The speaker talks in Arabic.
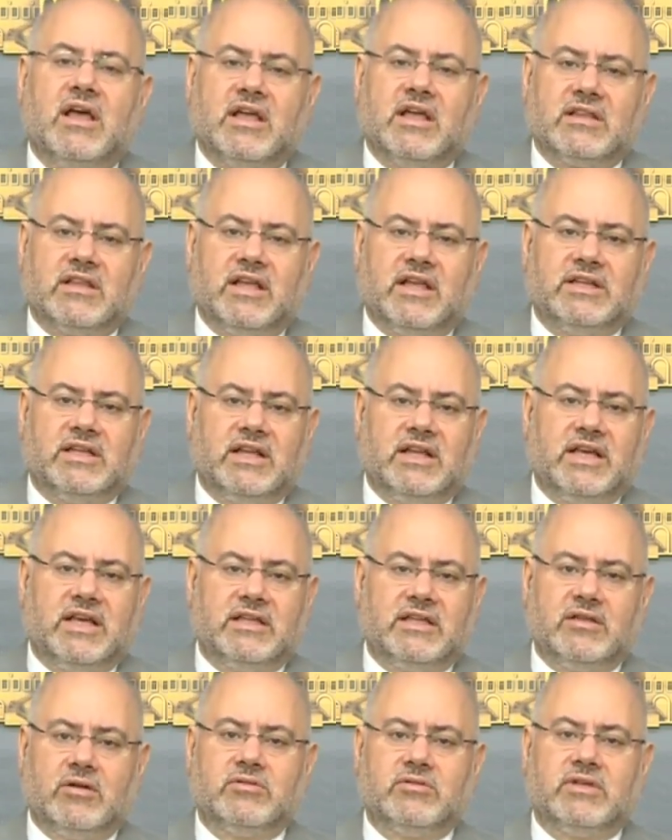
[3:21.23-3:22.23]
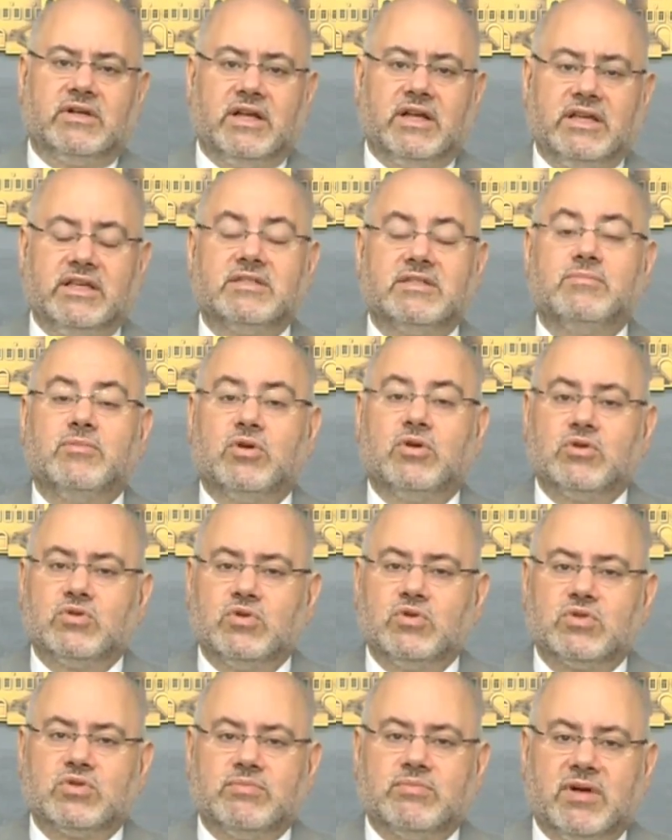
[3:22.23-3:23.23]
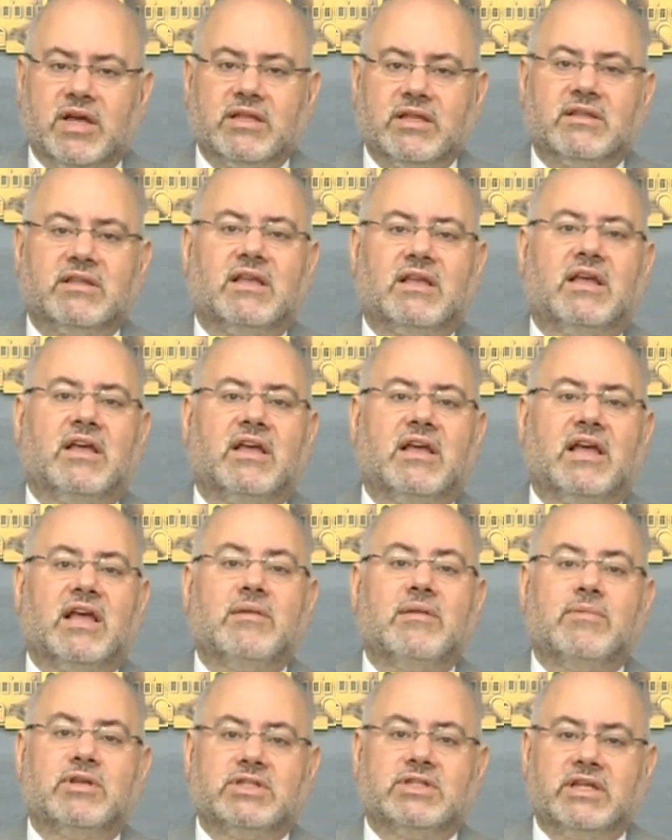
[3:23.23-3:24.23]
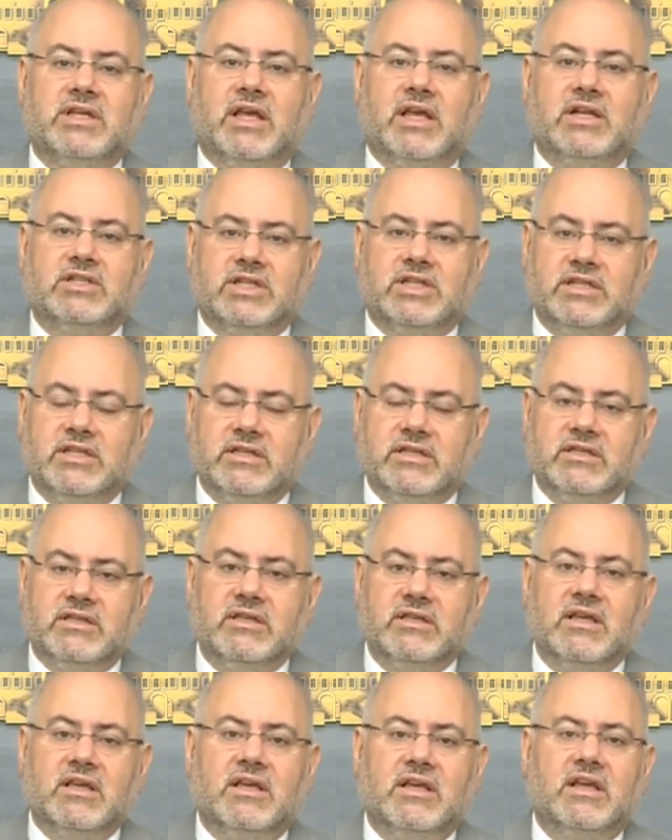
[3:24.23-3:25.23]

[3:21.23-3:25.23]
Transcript: اطلعنا عليها دوله الرئيس بخصوص بعض آه، المشاريع الجديده